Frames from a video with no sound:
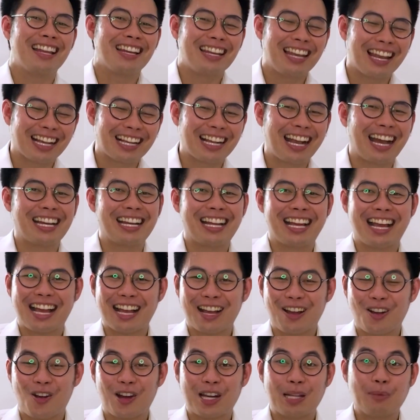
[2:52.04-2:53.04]
หลักการห้า
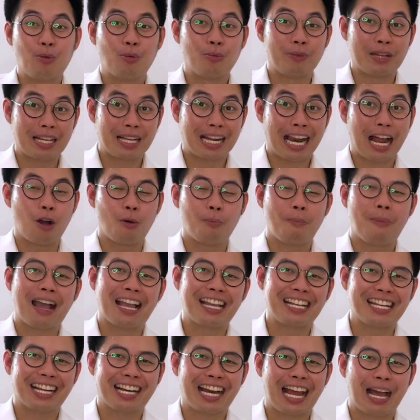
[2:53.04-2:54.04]
ข้อที่ผมได้กล่าวไป
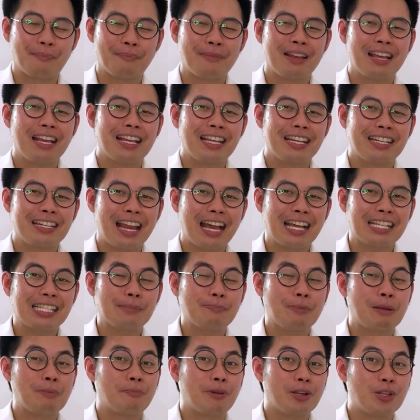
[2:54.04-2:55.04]
นะครับน่าจะ
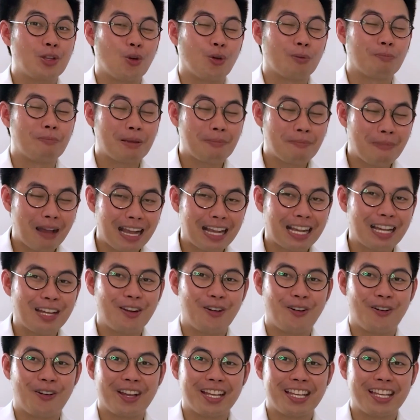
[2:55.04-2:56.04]
เป็นประโยชน์ไม่มากก็
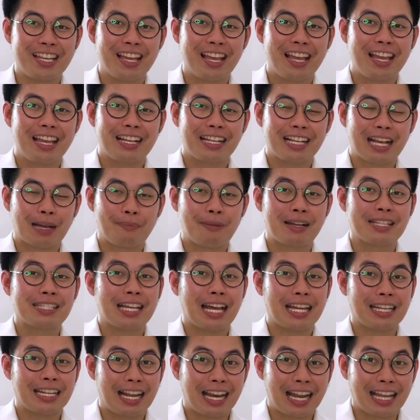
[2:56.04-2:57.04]
น้อยกับอา
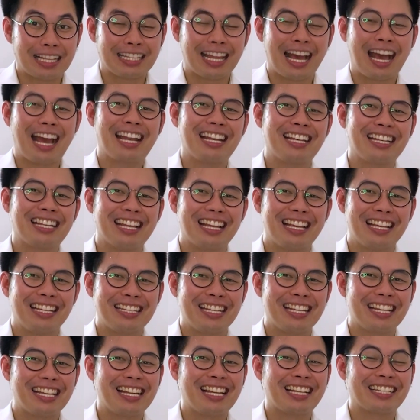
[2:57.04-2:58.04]
จารย์หลายท่าน
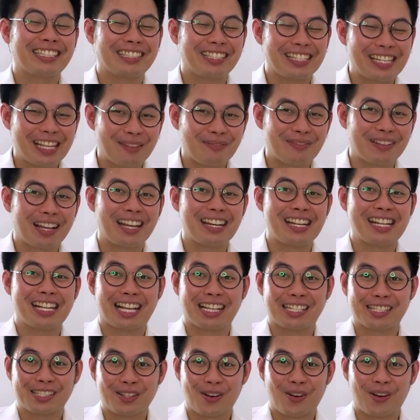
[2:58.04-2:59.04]
ที่กำลังเตรียมการเรียน
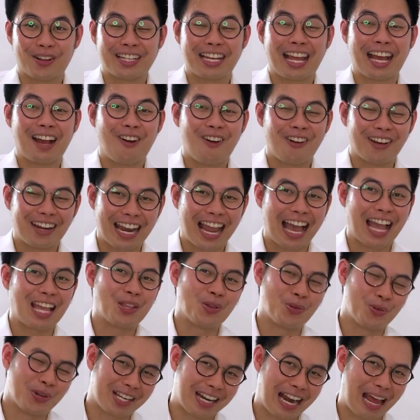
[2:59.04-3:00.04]
การสอนทางออนไลน์
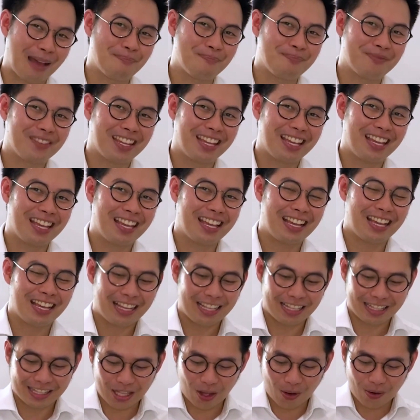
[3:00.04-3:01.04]
อยู่นะครับ
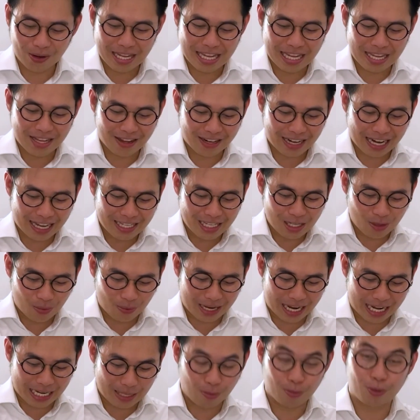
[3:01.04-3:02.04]
ตอนนี้ก็ใกล้ถึงเว
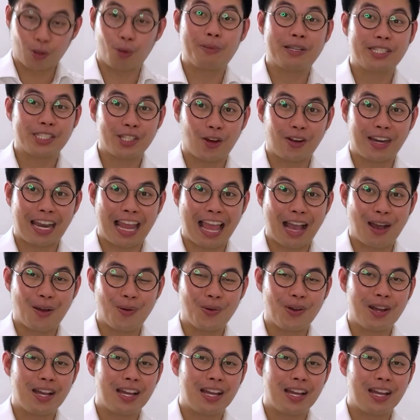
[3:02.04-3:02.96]
ลาที่ผมต้องไปสอนแล้ว